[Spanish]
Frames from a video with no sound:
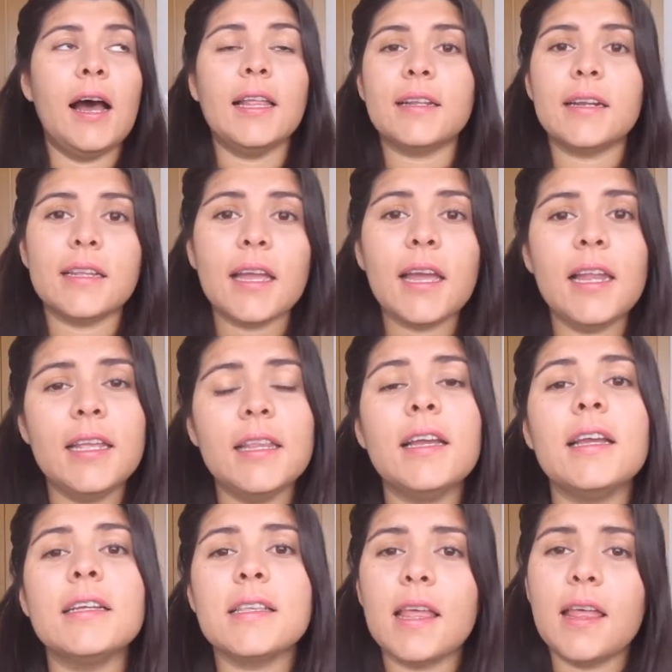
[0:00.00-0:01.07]
atletas élite
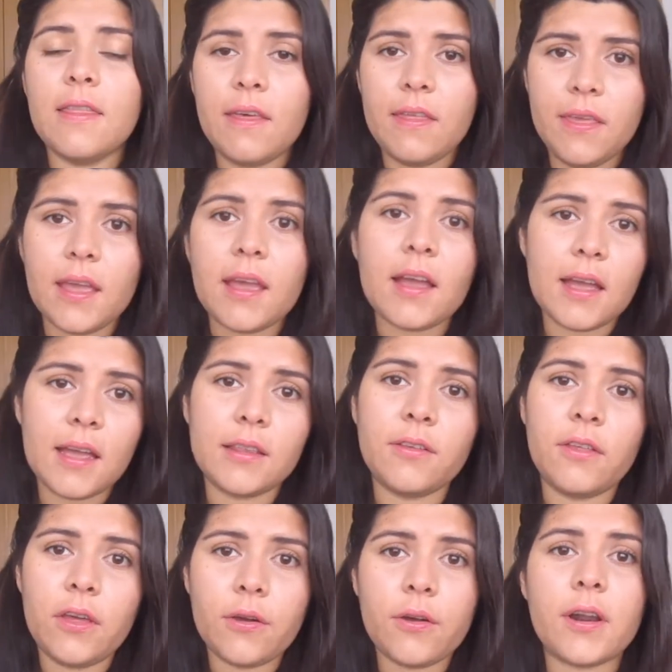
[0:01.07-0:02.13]
que se dedican a esto
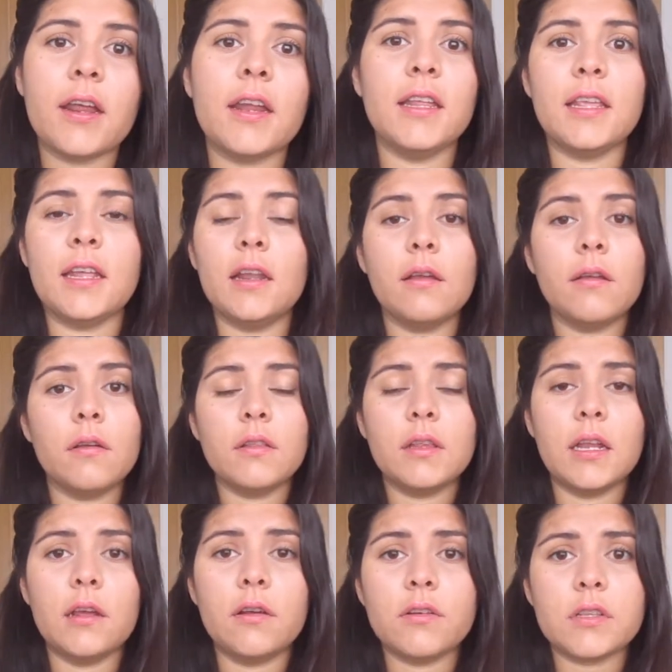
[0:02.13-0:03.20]
de correr y tienen,
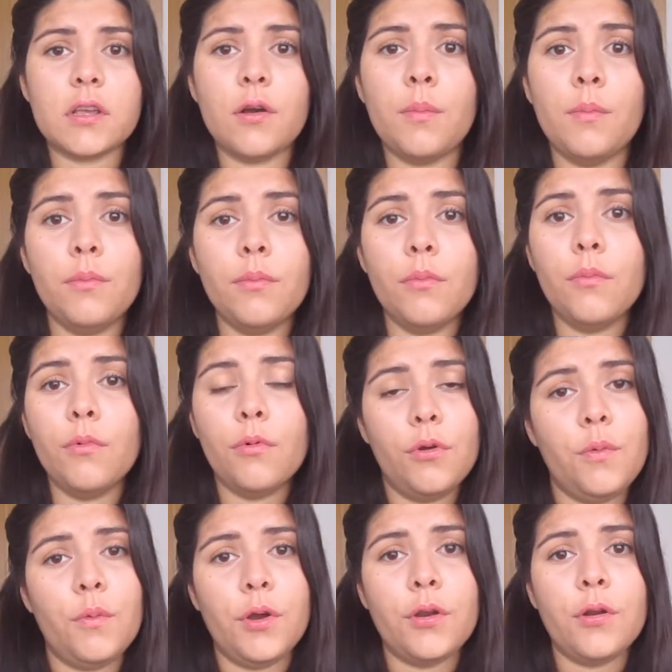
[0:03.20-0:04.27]
tienen consejos
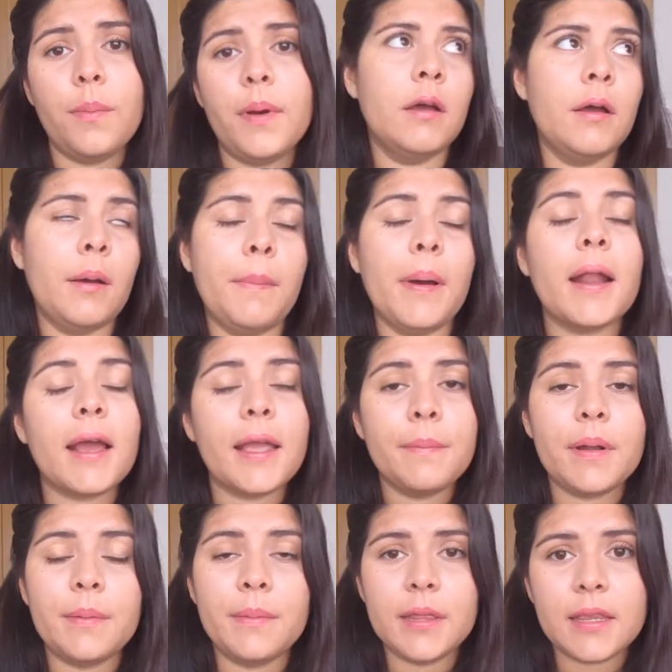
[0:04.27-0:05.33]
muy buenos para,
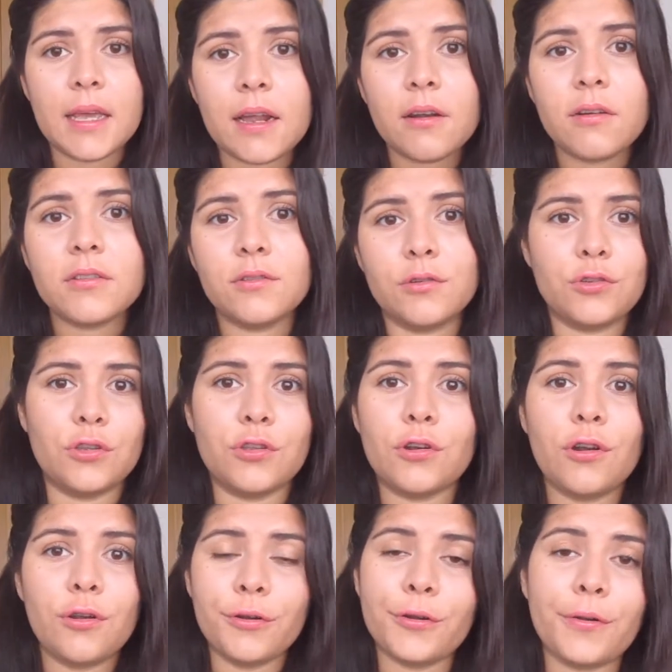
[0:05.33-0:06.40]
implementarlos
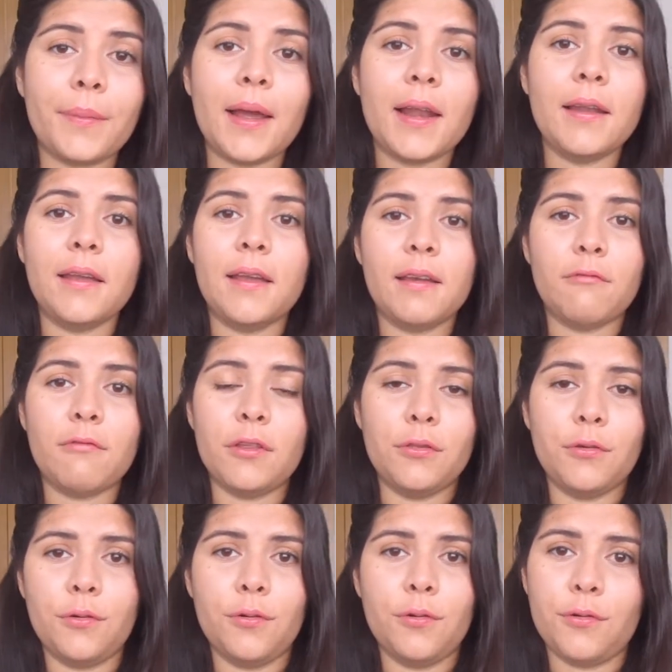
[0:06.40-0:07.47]
nosotros los normales
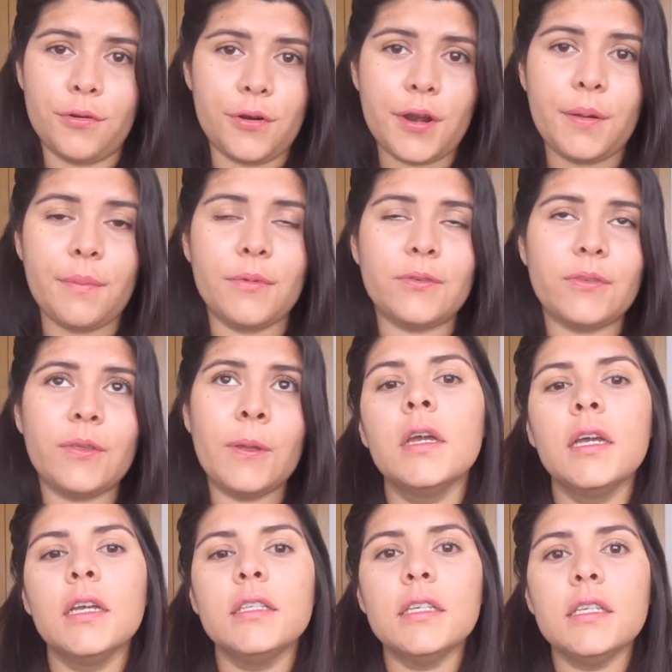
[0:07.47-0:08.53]
cuando corremos.
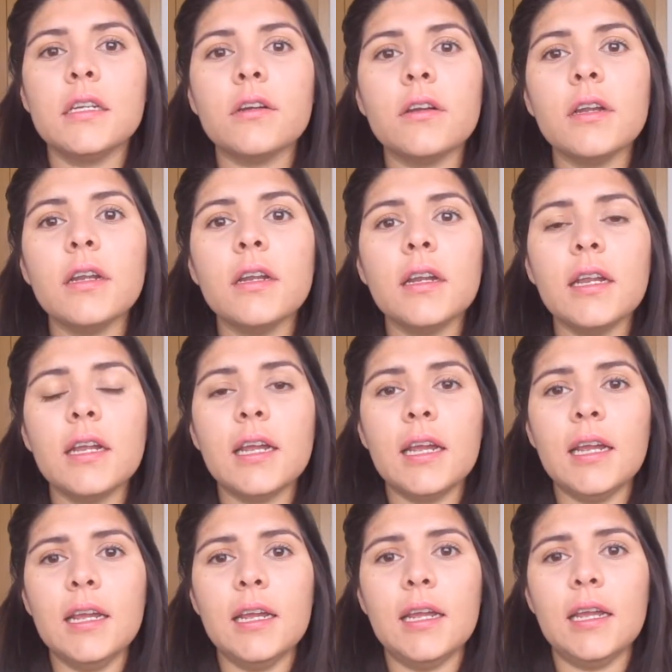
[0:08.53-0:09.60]
Ginger Runner
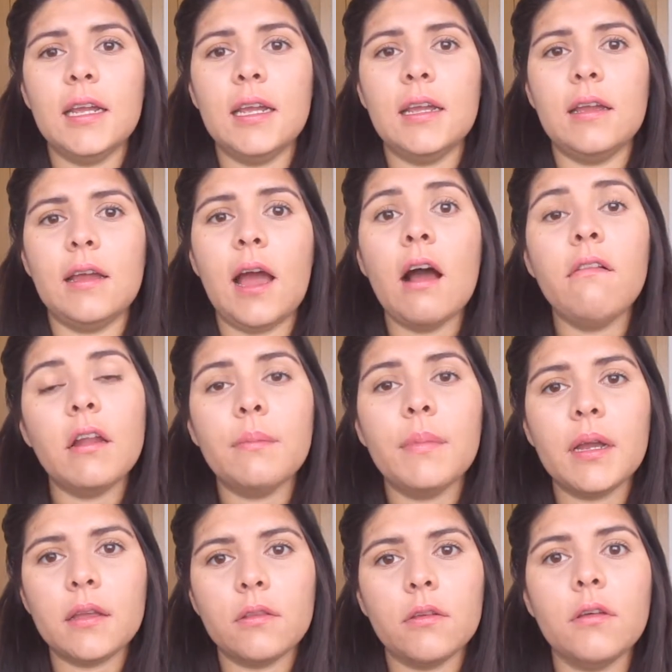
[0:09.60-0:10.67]
eh, habla
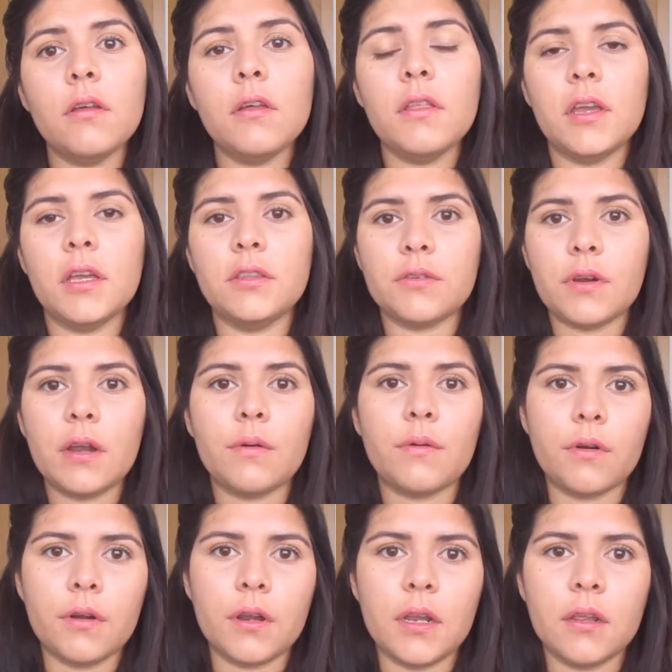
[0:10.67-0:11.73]
más que todo de trail
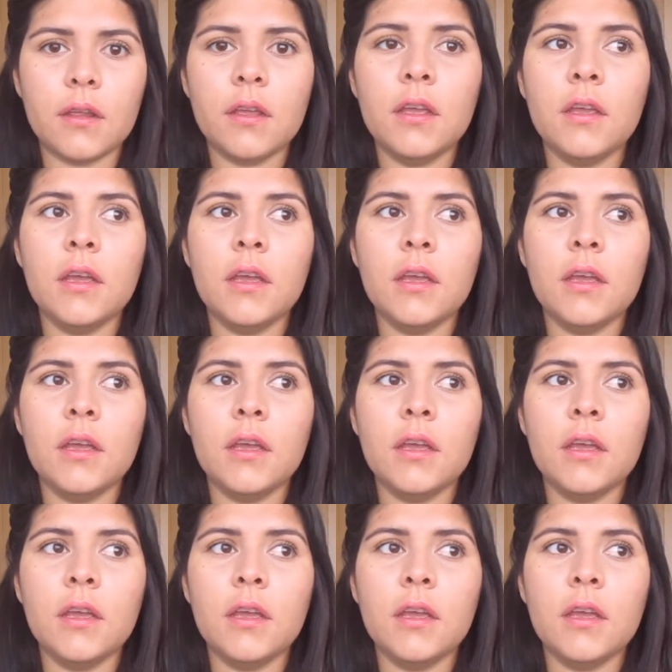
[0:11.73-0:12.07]
running